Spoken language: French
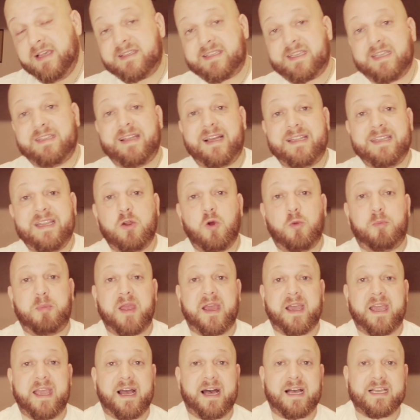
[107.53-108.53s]
C'est Danilo
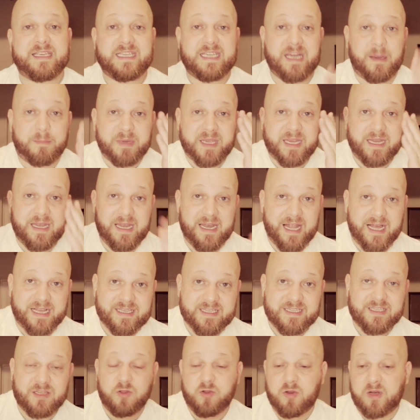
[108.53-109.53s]
Pereira qui a pris
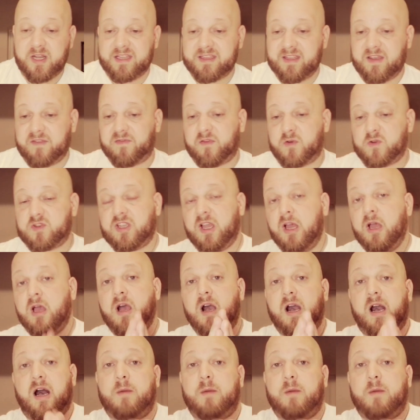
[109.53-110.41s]
l'axe de la défense.